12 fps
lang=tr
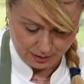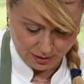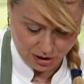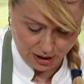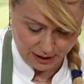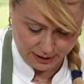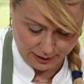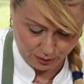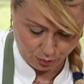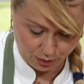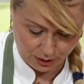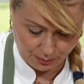
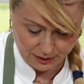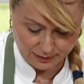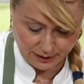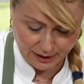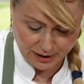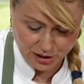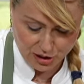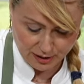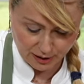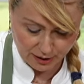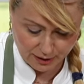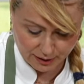şeklinde olabilir. Daha ince
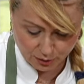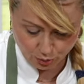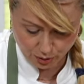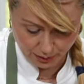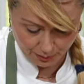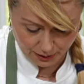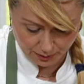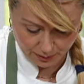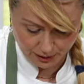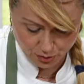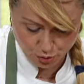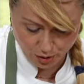daha kalın olabilir.
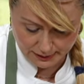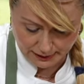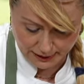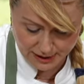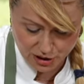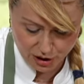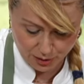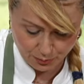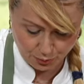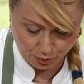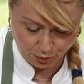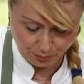Bakın şöyle daha ince
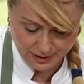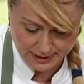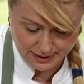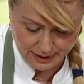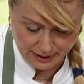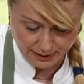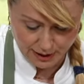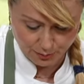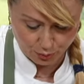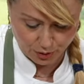yapıyorum. İsteyenler